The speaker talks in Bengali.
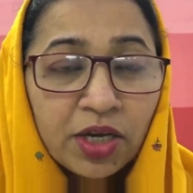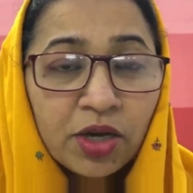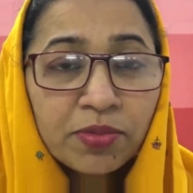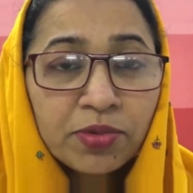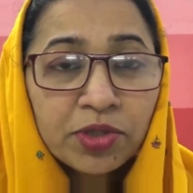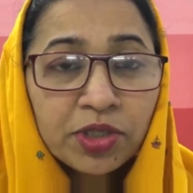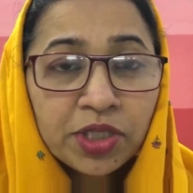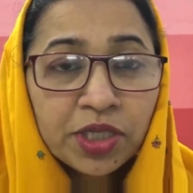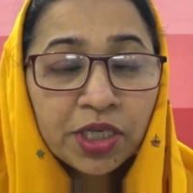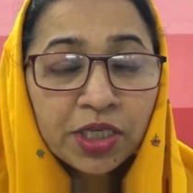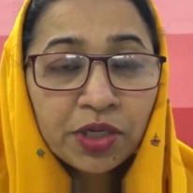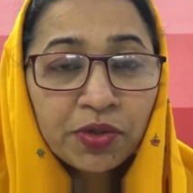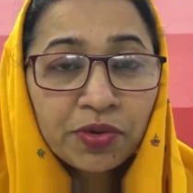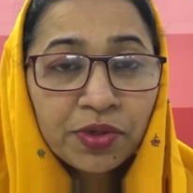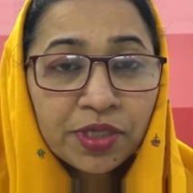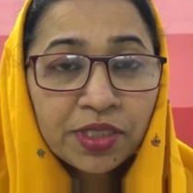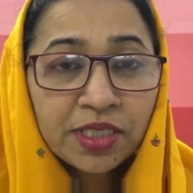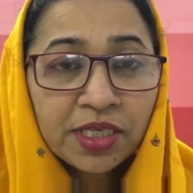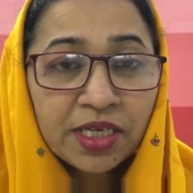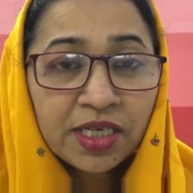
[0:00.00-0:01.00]
যে অবস্থাটা
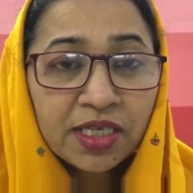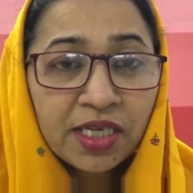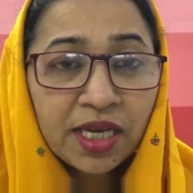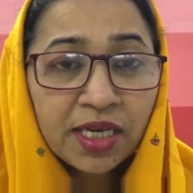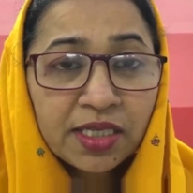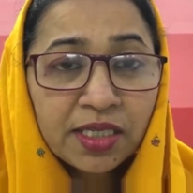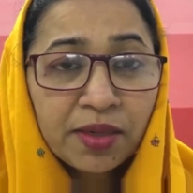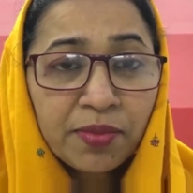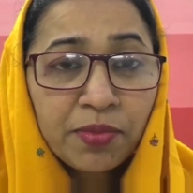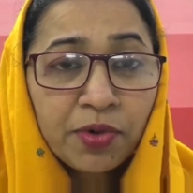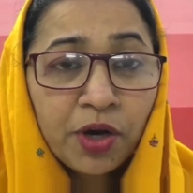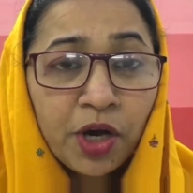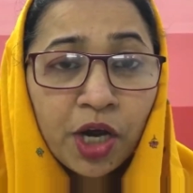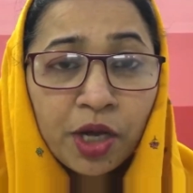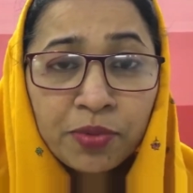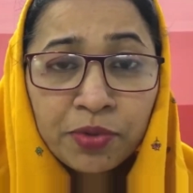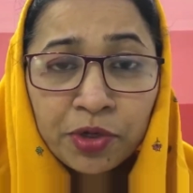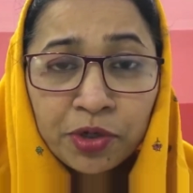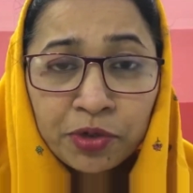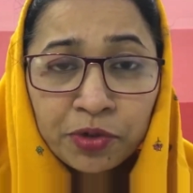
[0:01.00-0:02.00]
হয়েছে এটা একটা
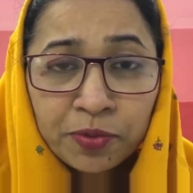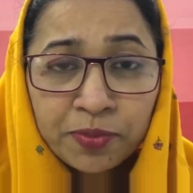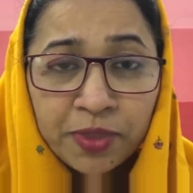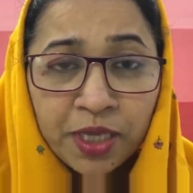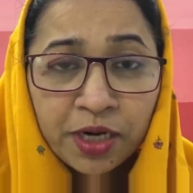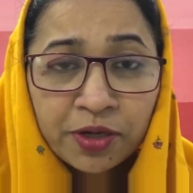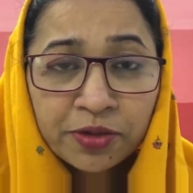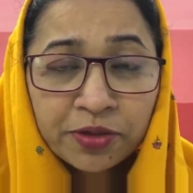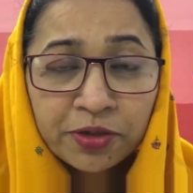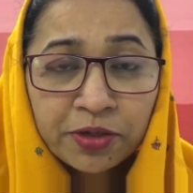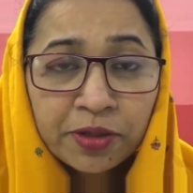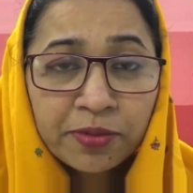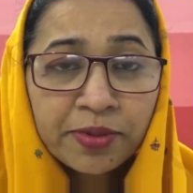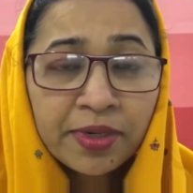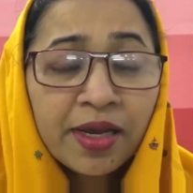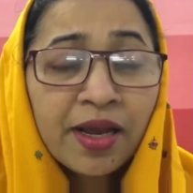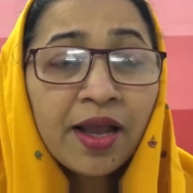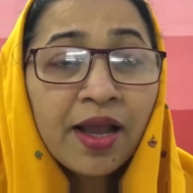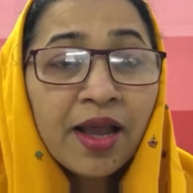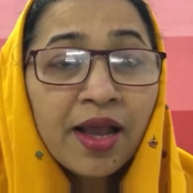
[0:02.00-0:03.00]
ভয়াবহ রূপ ধারণ করবে
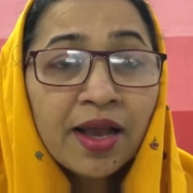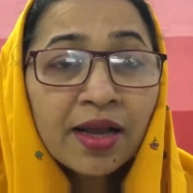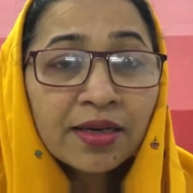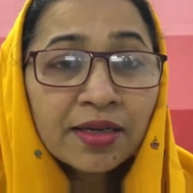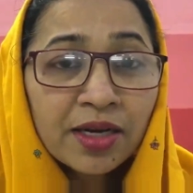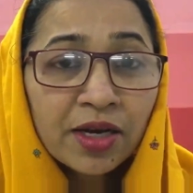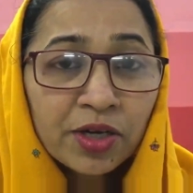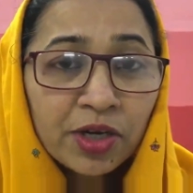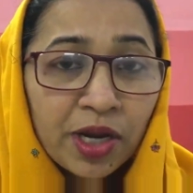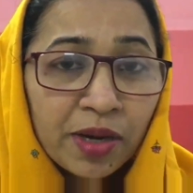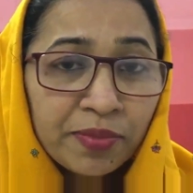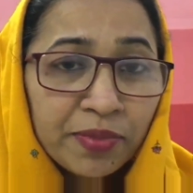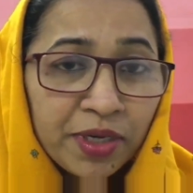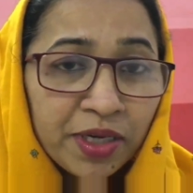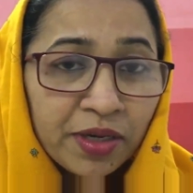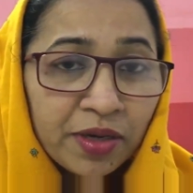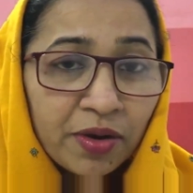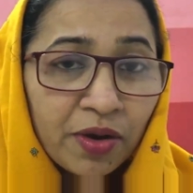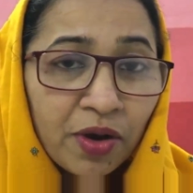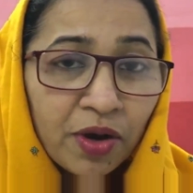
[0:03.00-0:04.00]
কারণ আমি
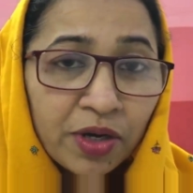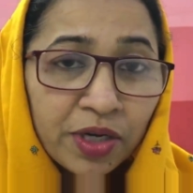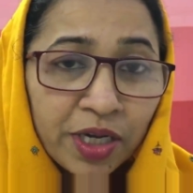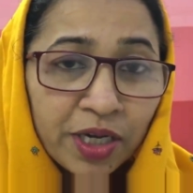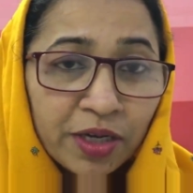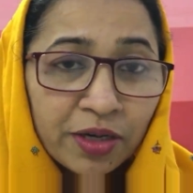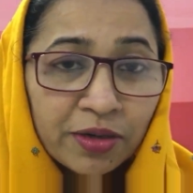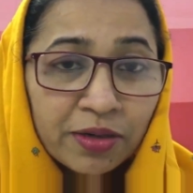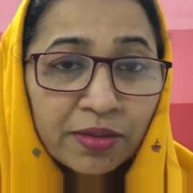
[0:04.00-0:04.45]
অনেক